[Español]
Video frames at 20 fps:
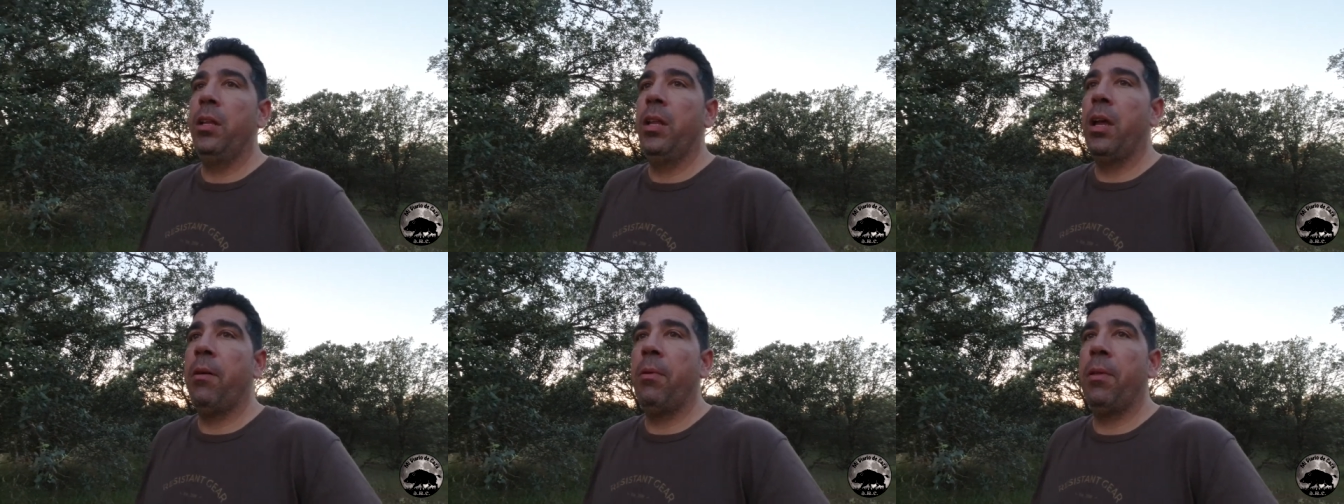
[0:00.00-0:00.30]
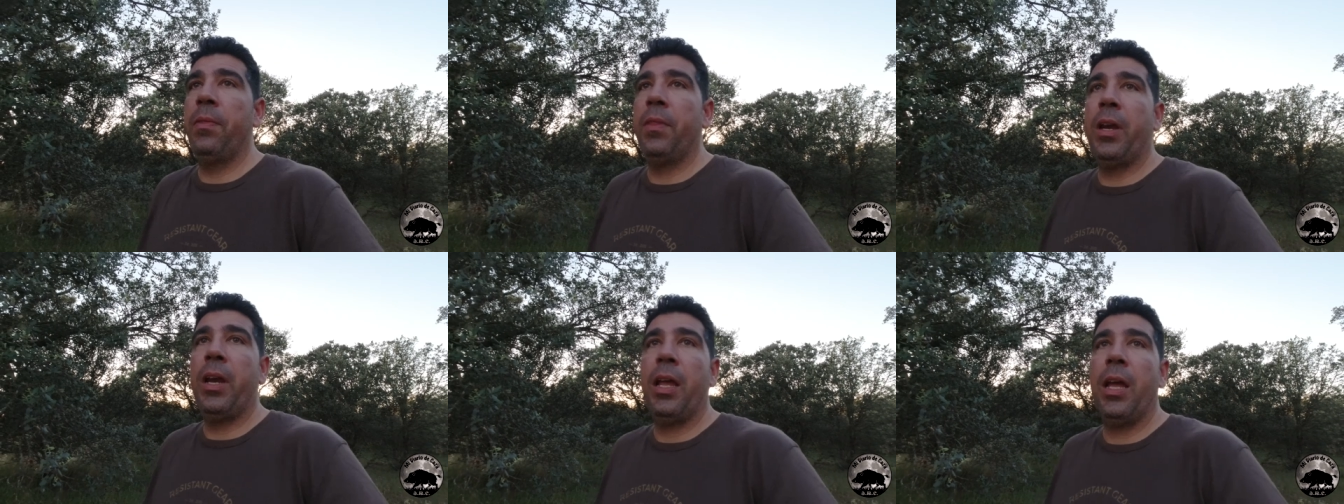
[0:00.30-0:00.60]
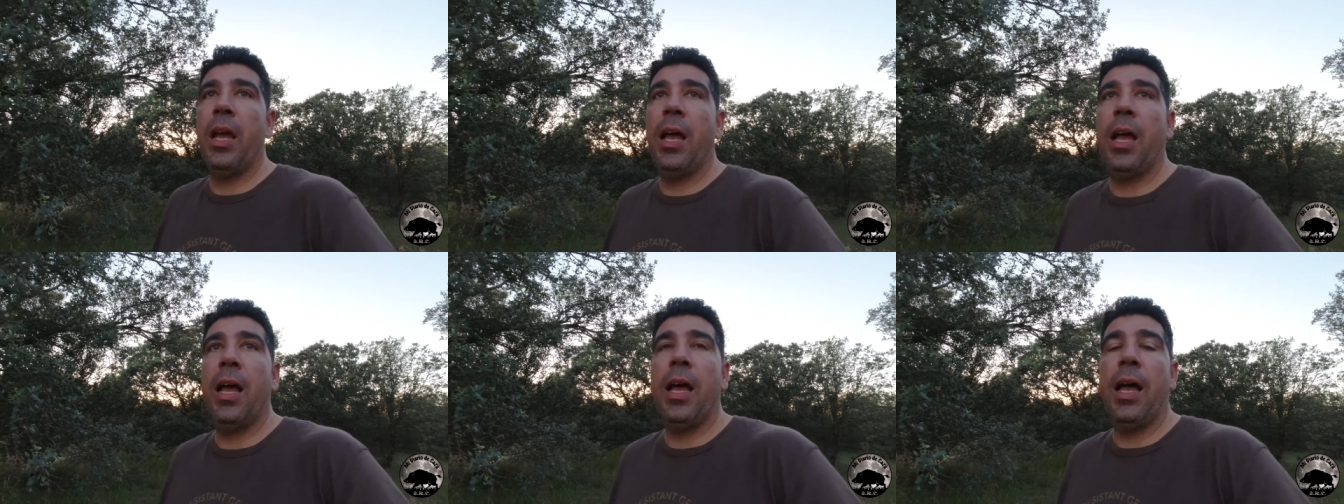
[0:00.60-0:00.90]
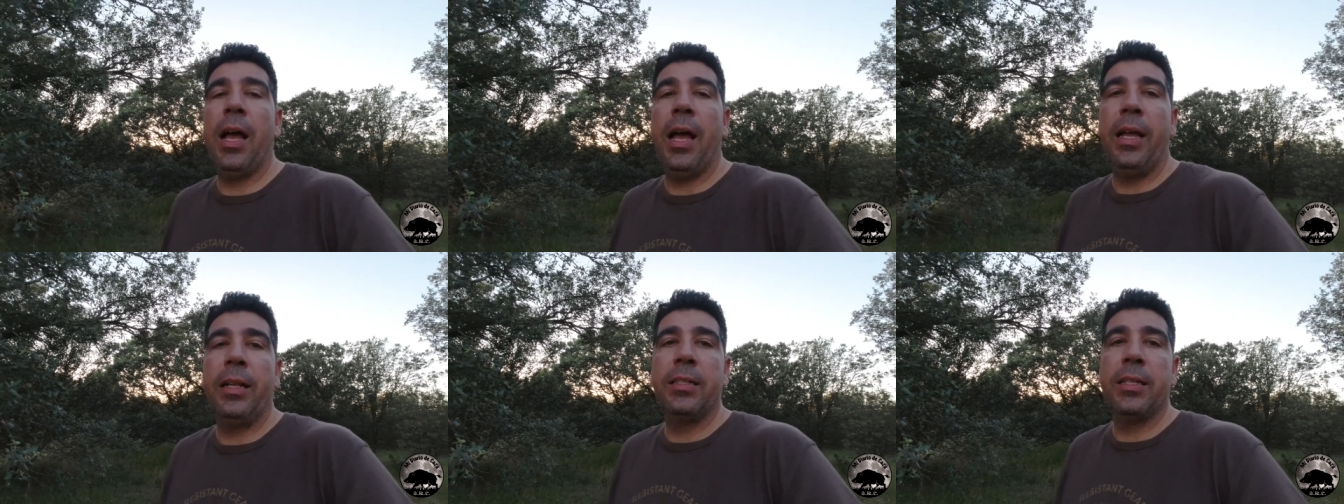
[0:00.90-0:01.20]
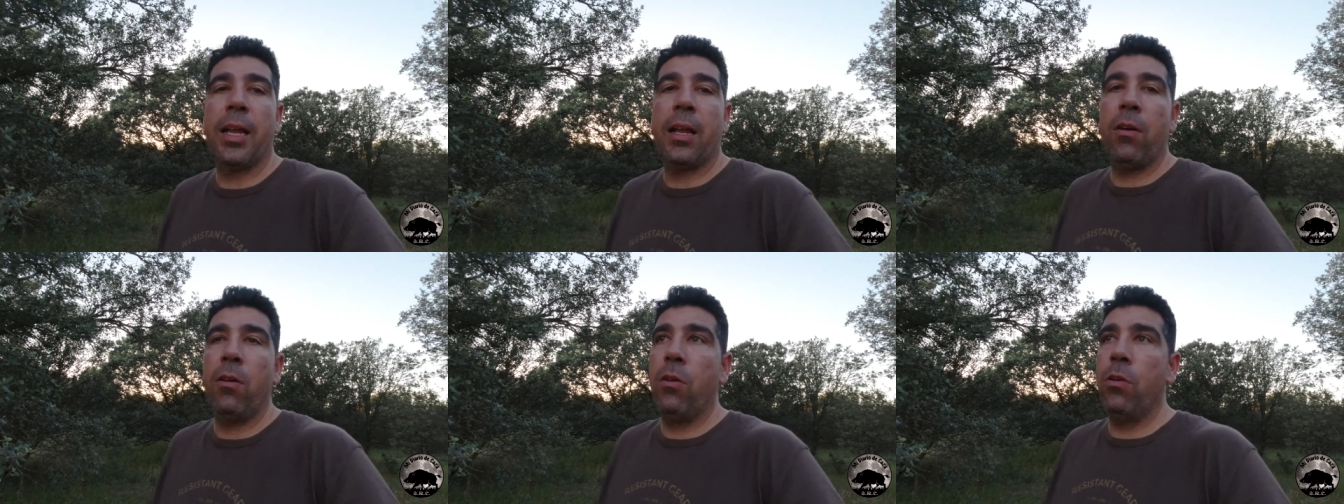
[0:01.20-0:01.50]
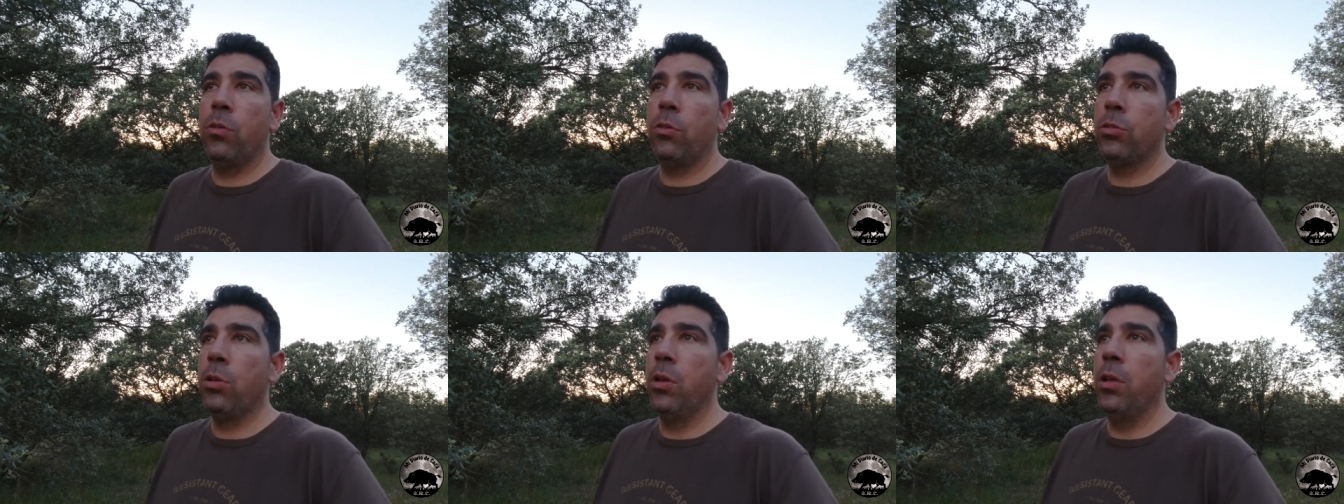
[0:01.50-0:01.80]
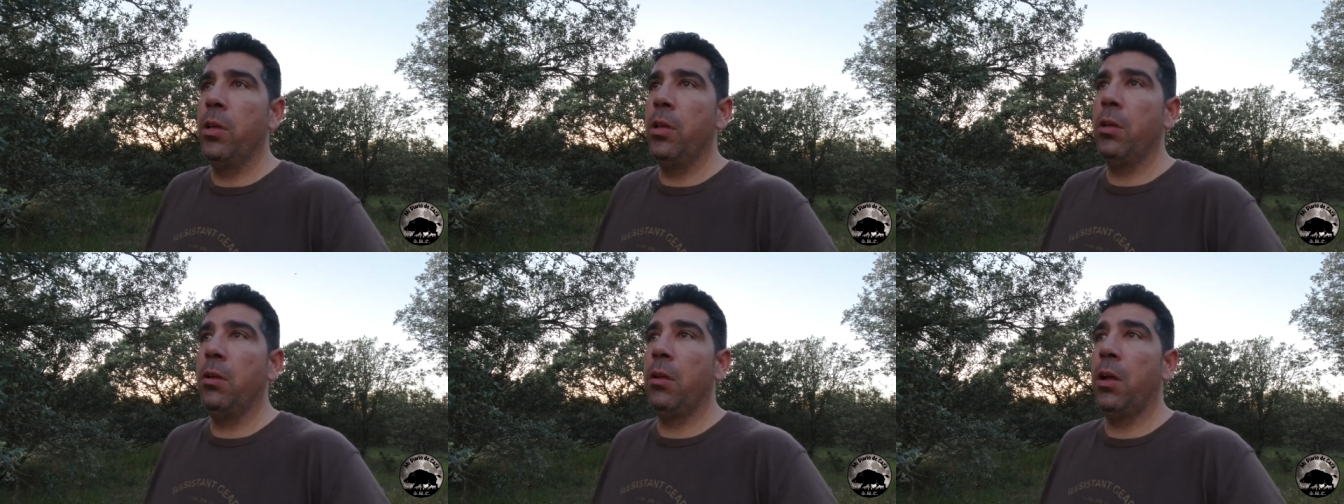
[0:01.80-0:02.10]
Ya vendré a, echarlos.
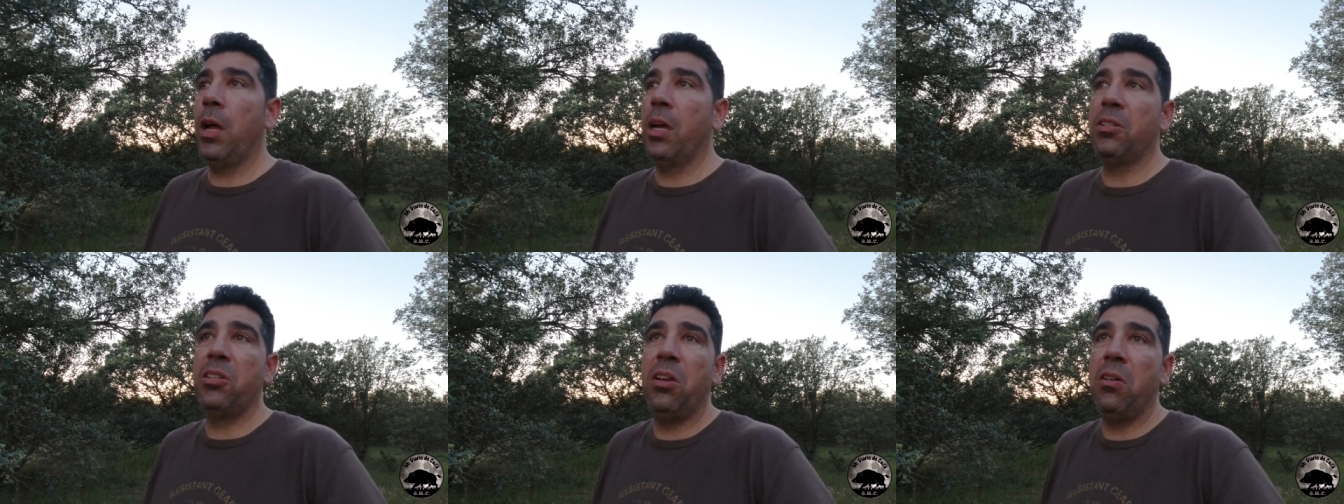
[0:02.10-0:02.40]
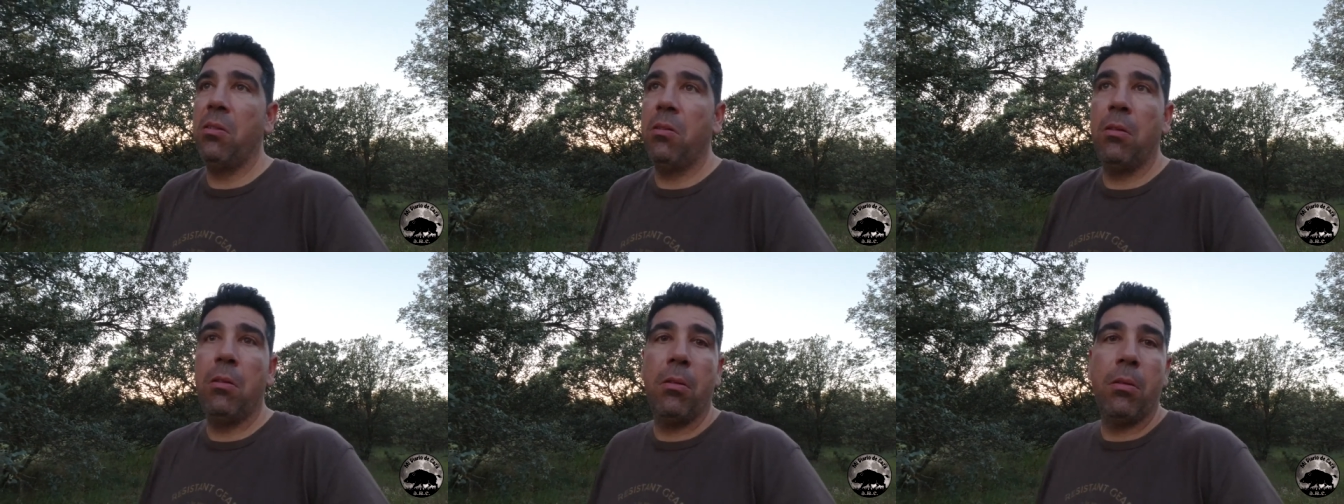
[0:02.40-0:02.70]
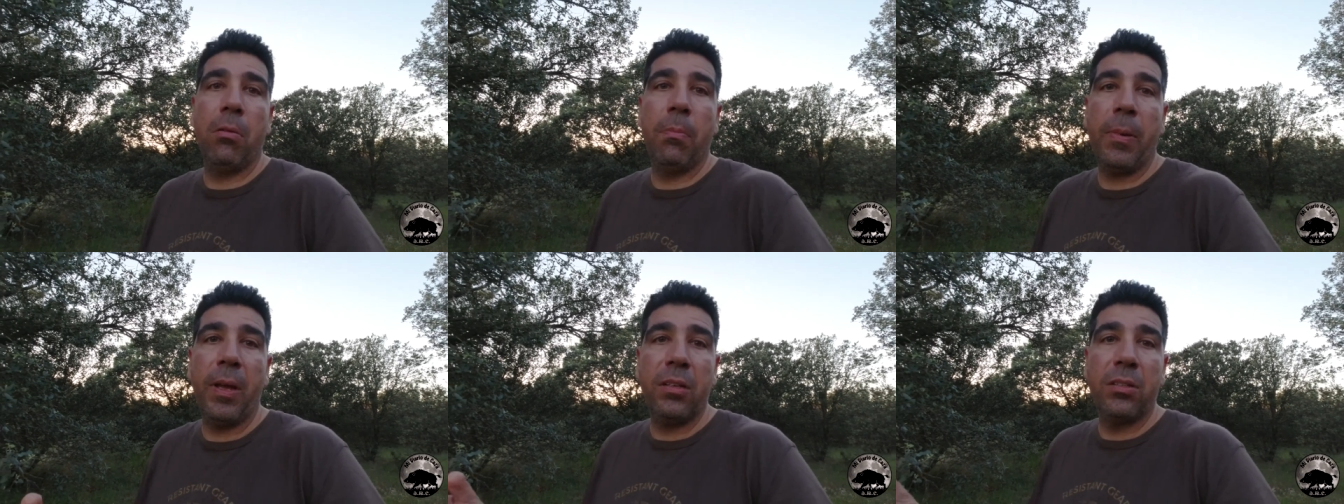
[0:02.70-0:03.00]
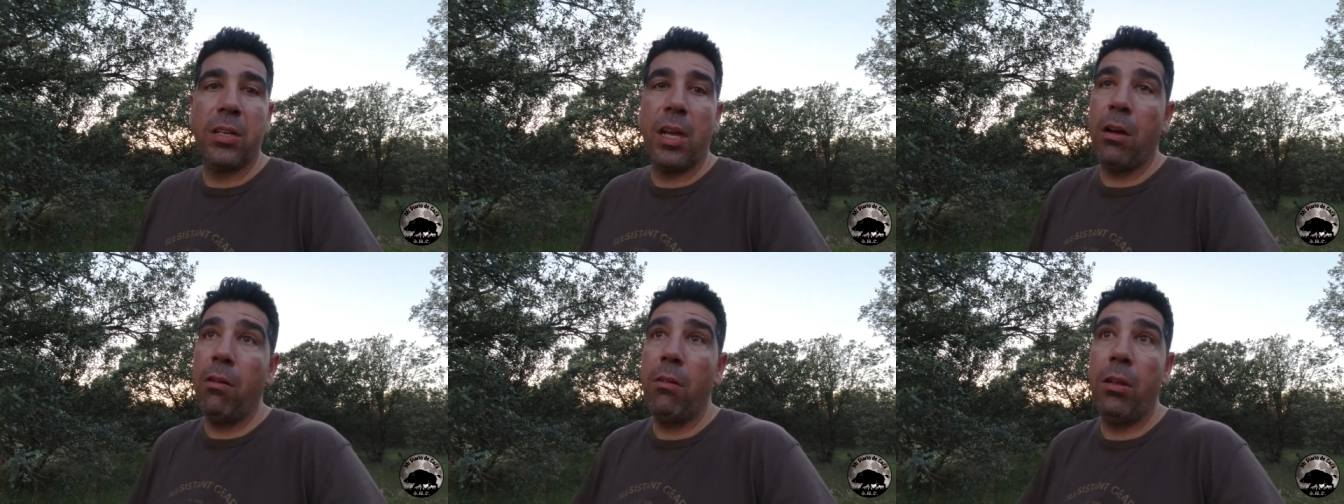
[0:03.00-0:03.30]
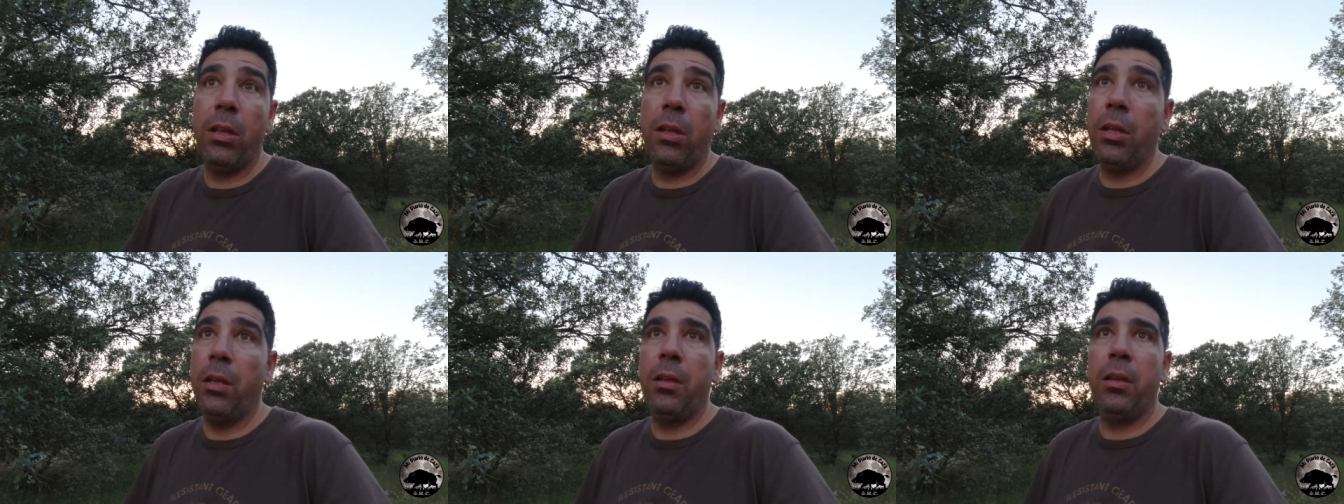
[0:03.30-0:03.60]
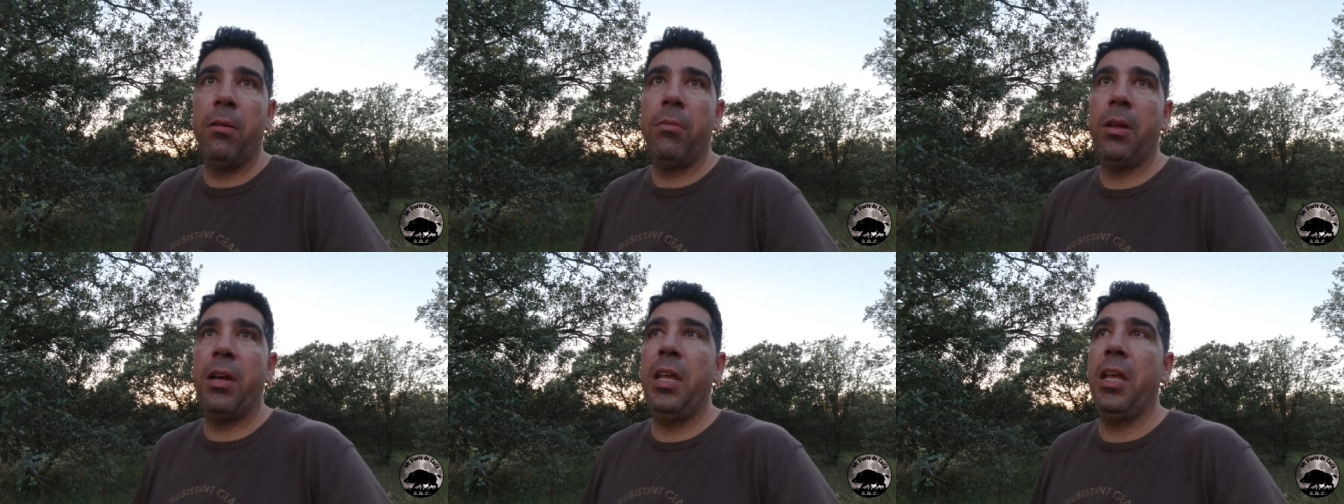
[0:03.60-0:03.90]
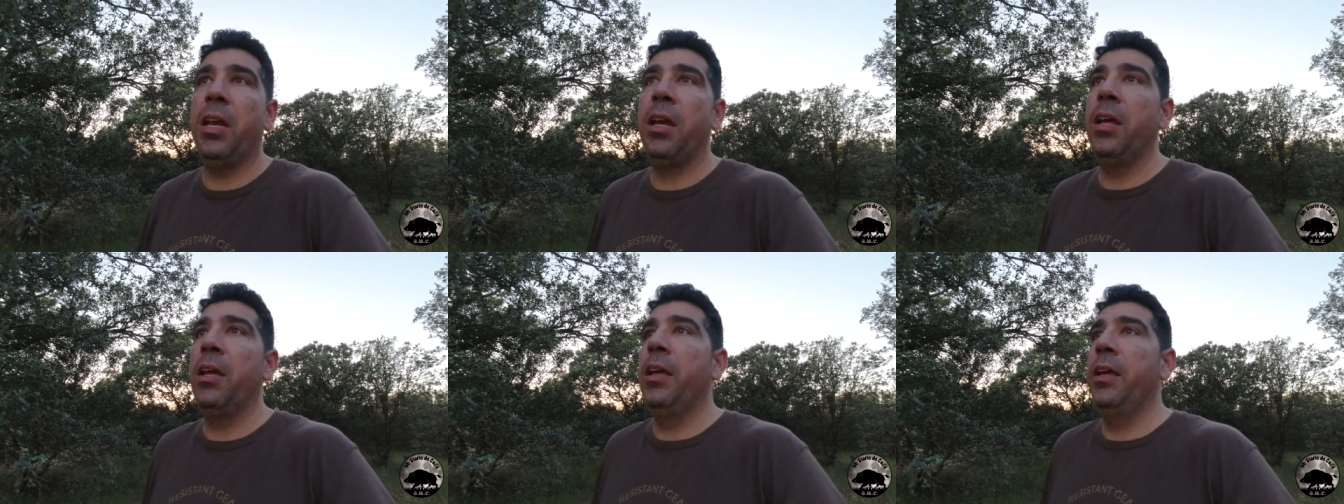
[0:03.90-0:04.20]
Ha sido pensado y,
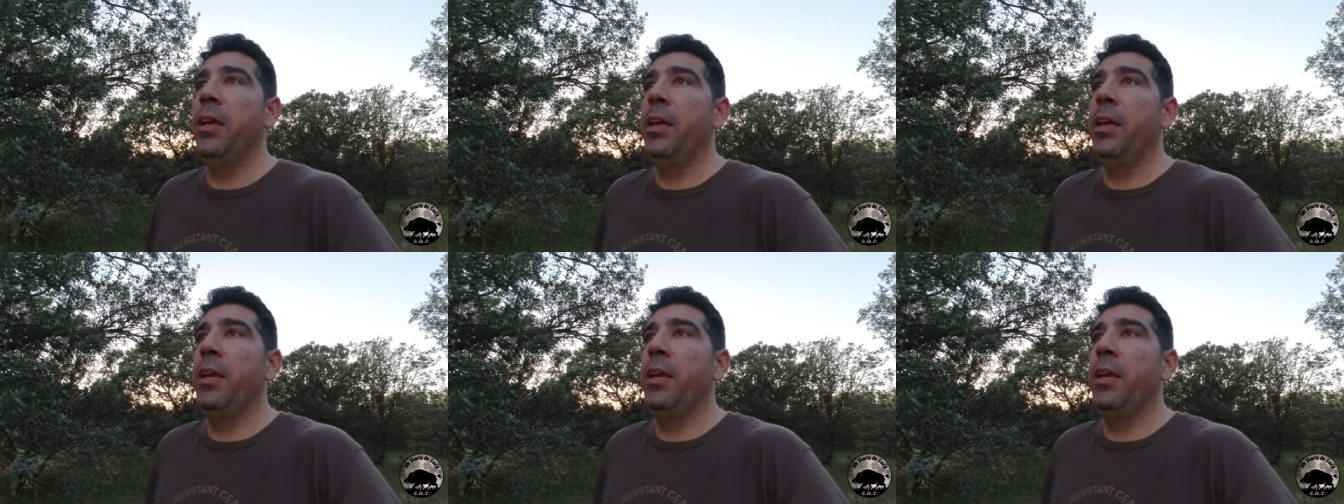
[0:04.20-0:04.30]
venir.